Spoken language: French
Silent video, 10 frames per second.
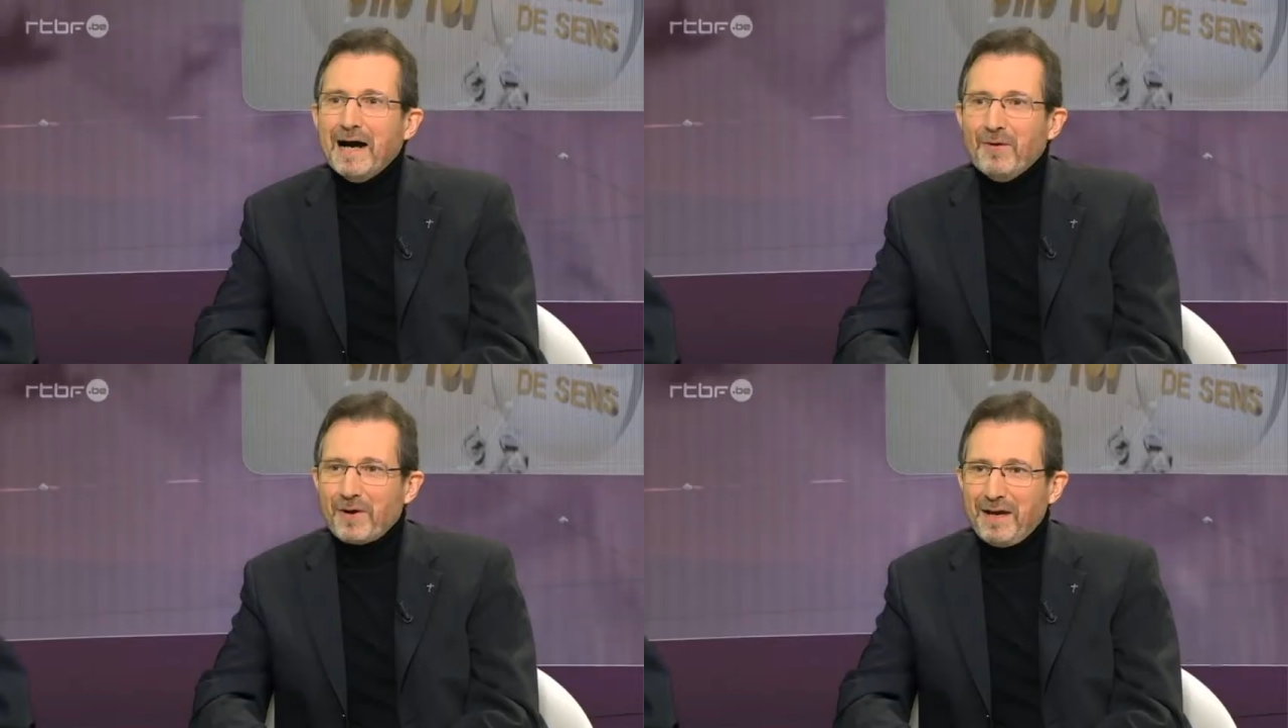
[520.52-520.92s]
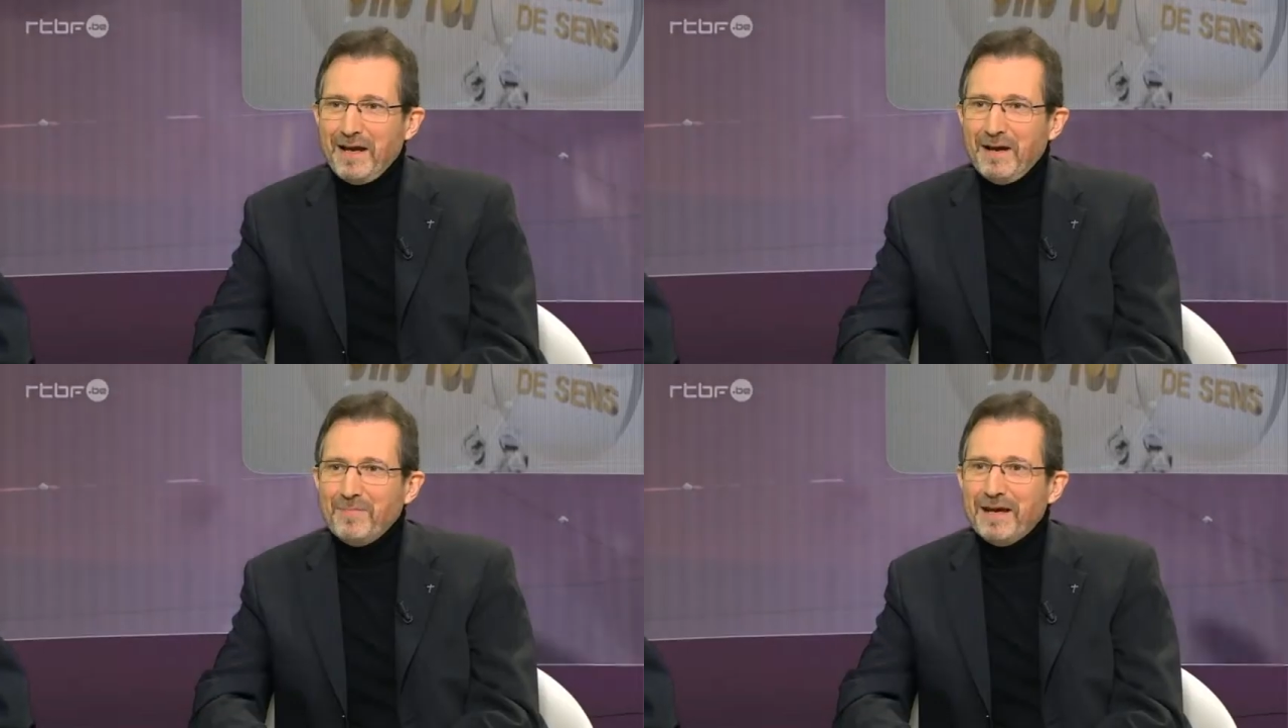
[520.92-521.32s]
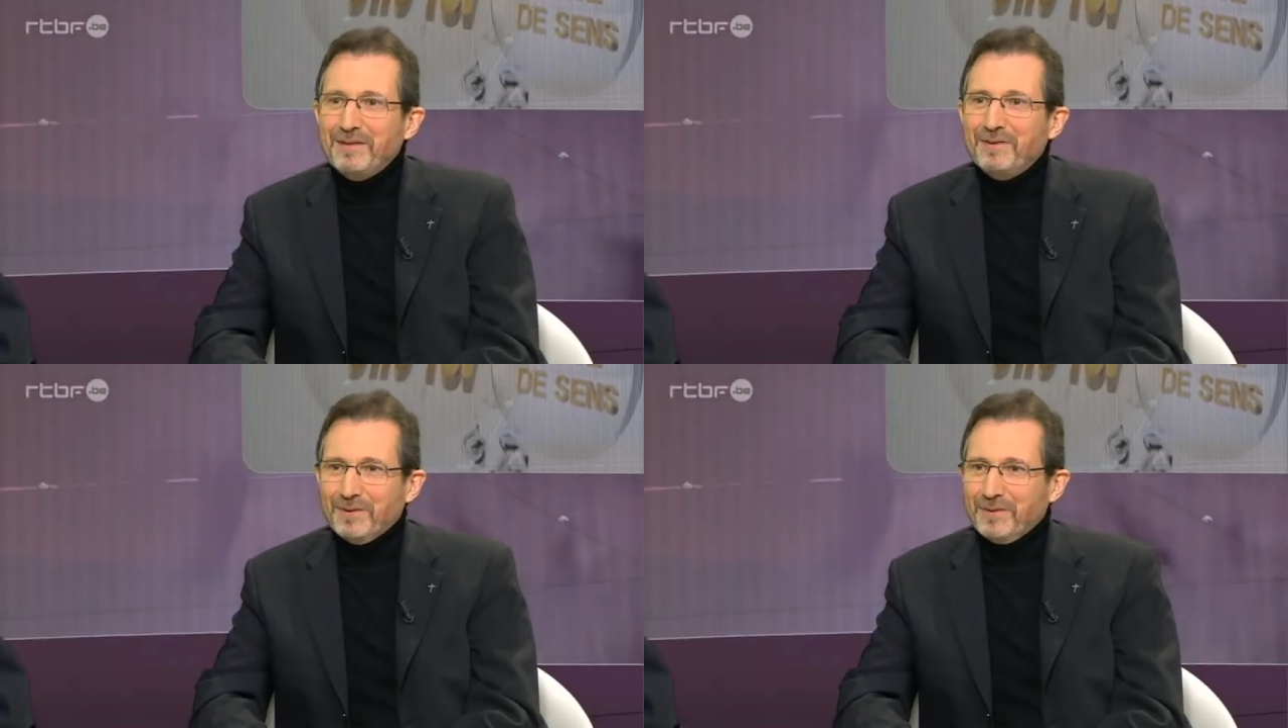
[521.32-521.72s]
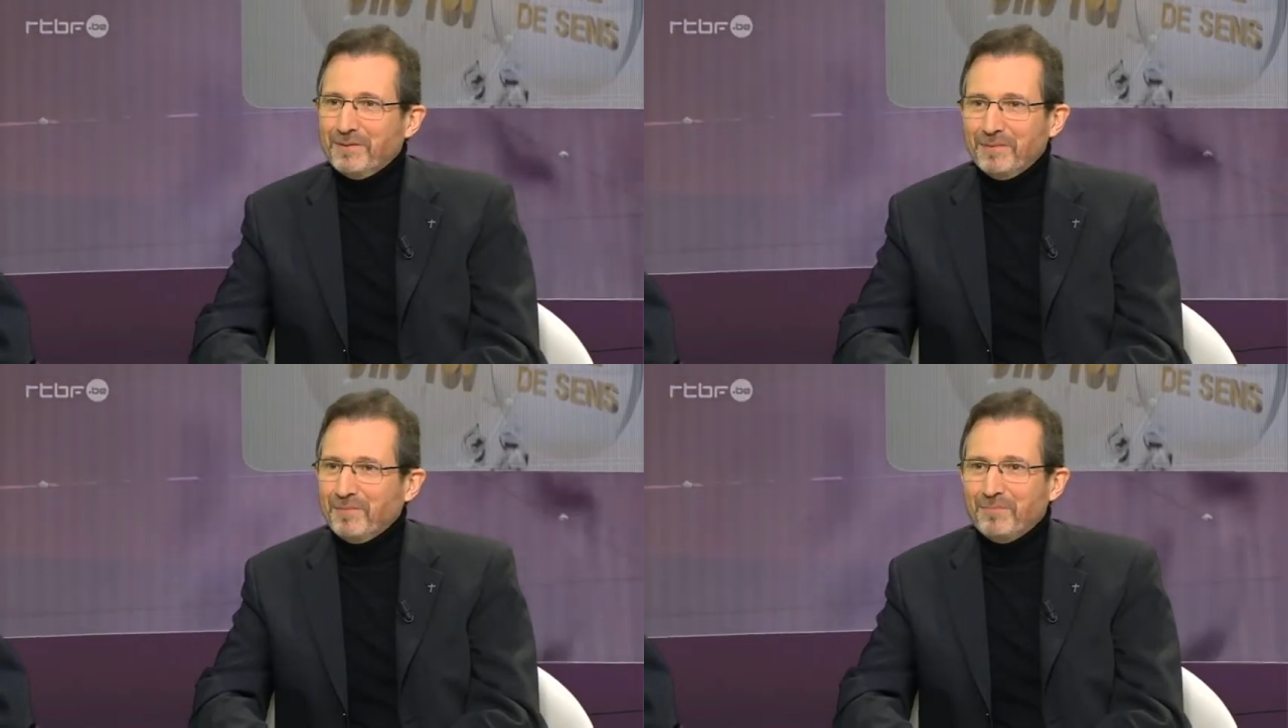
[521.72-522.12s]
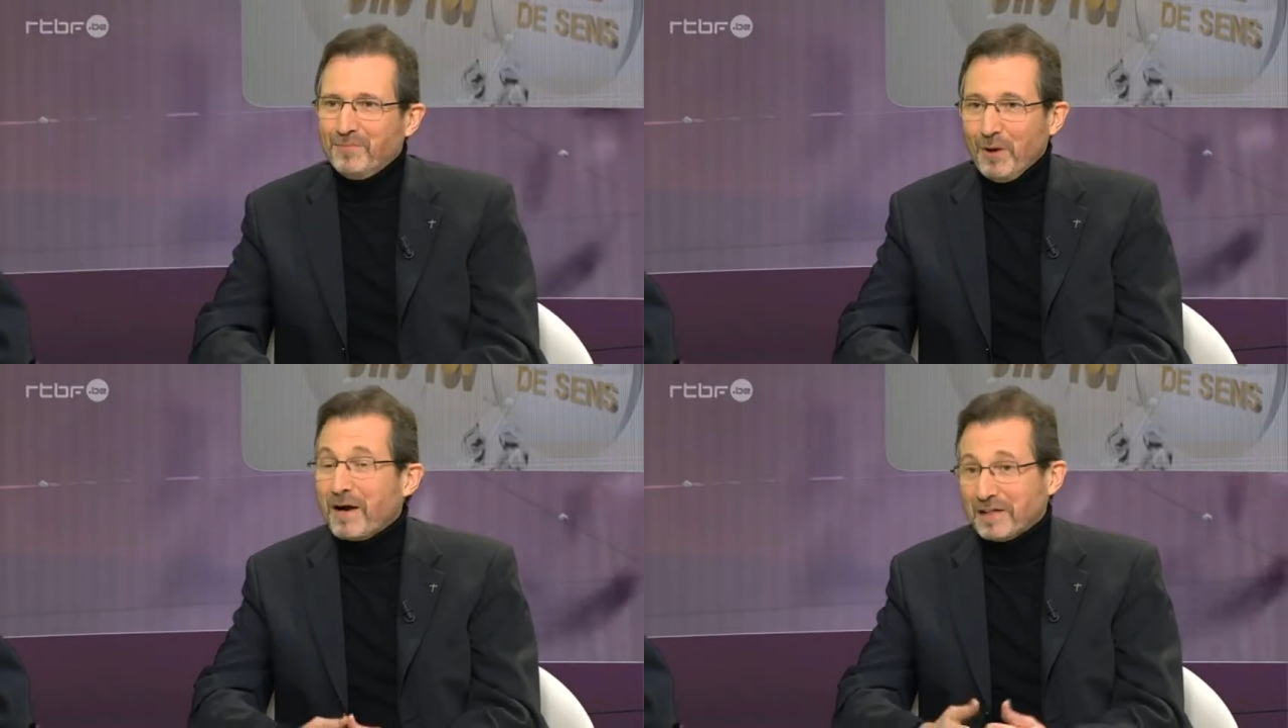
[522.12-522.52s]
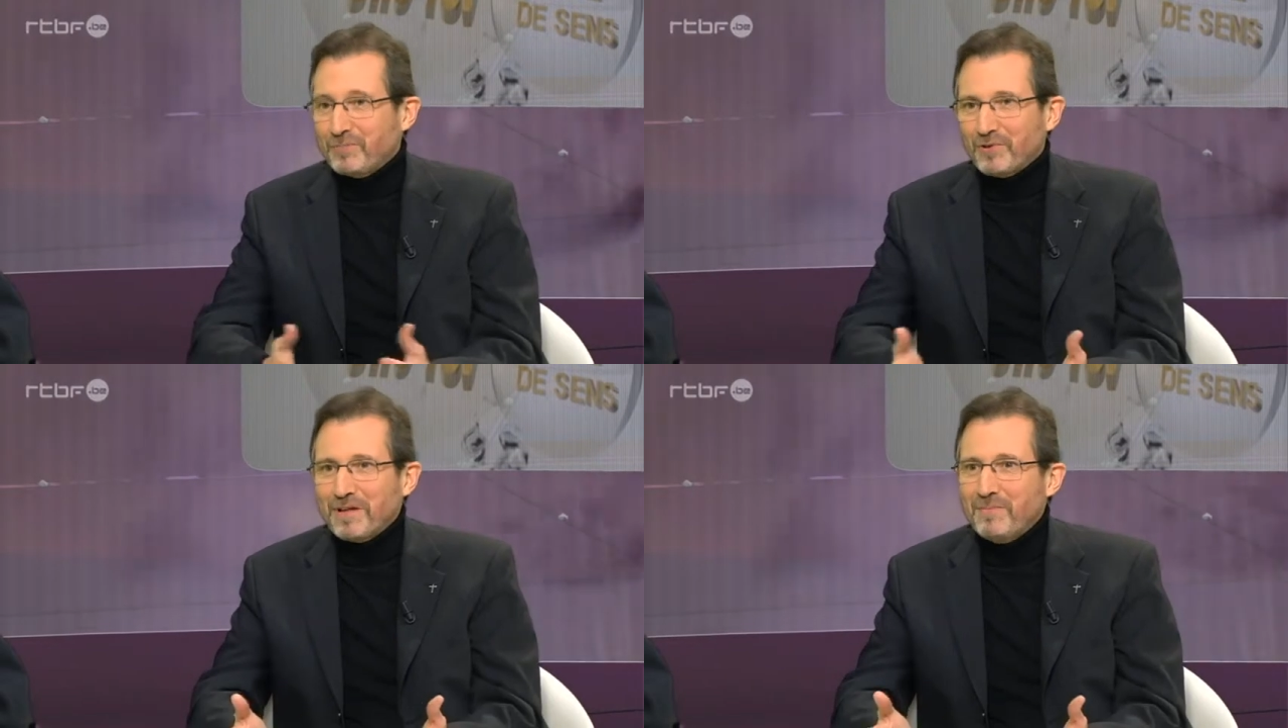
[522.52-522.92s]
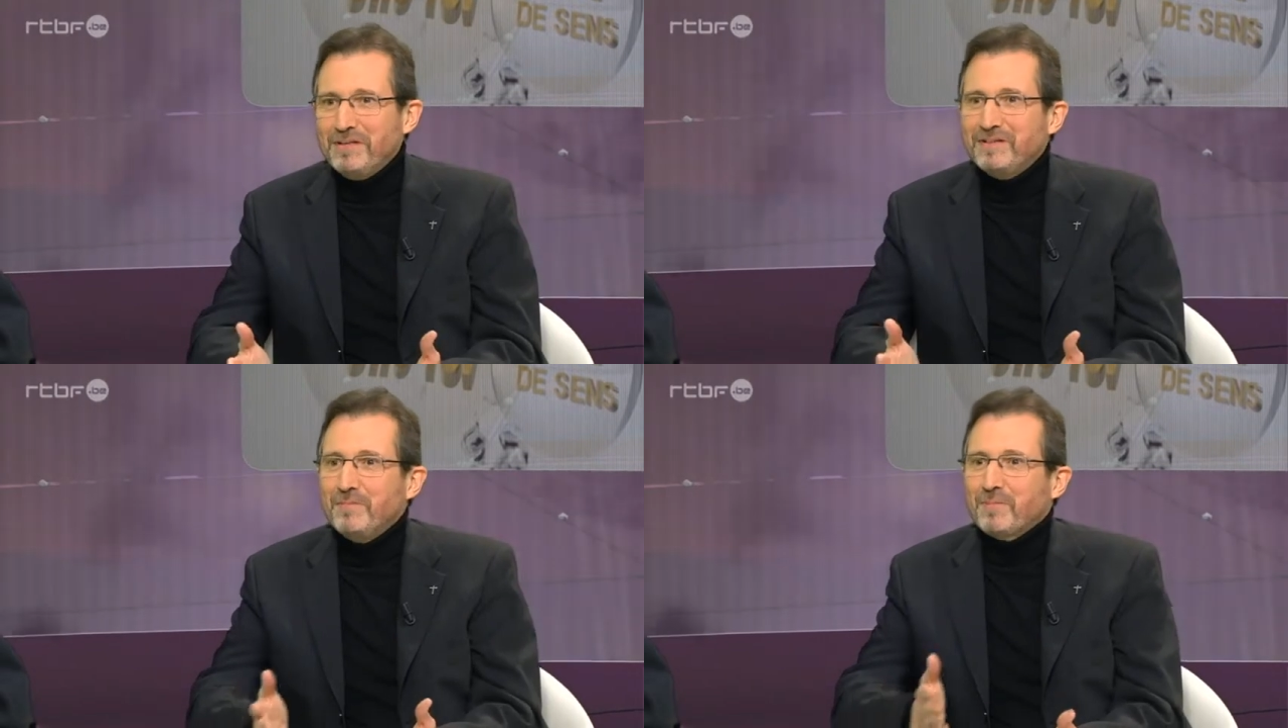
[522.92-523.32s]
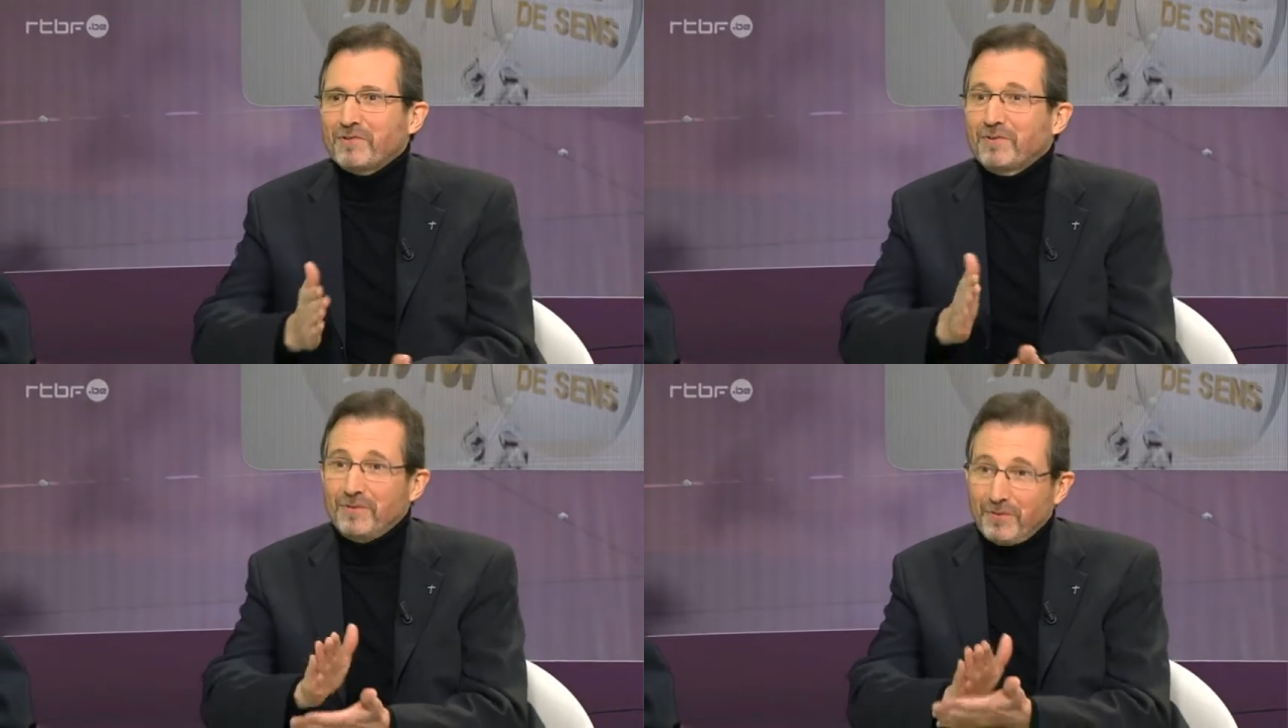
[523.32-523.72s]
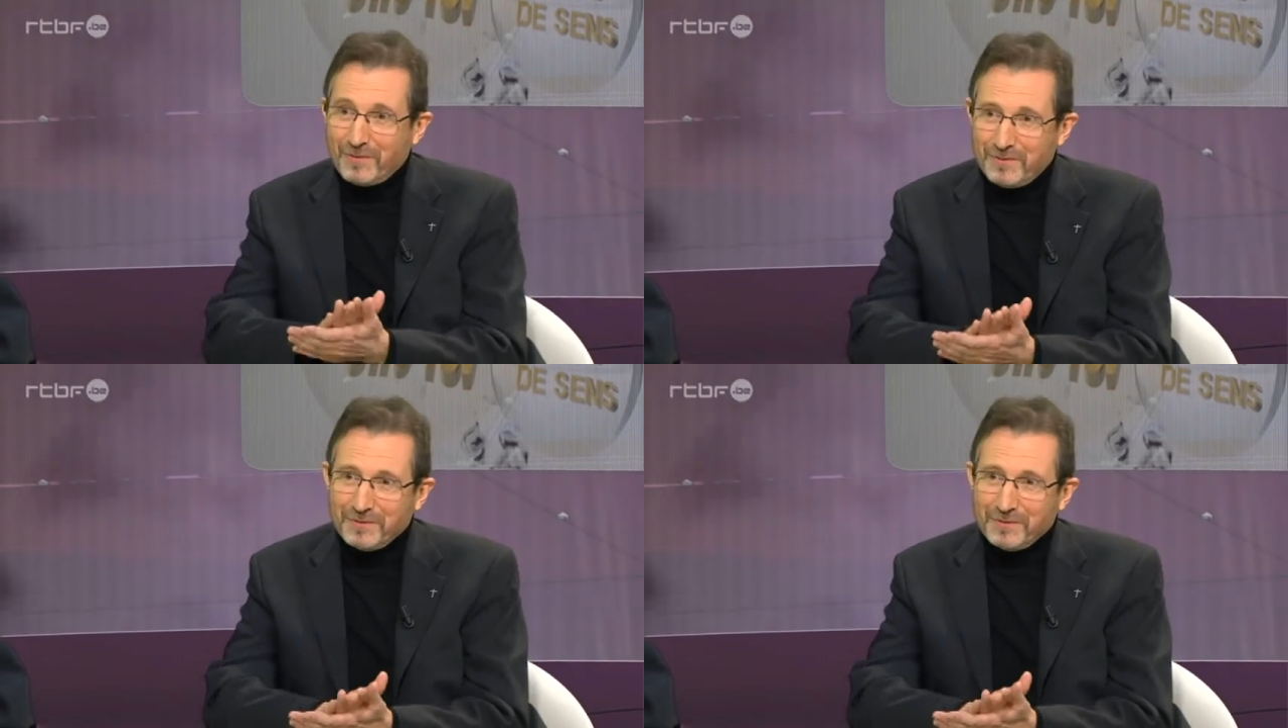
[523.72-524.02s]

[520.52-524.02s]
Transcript: Alors, elle m'aide euh, dans ma responsabilité parce que donc,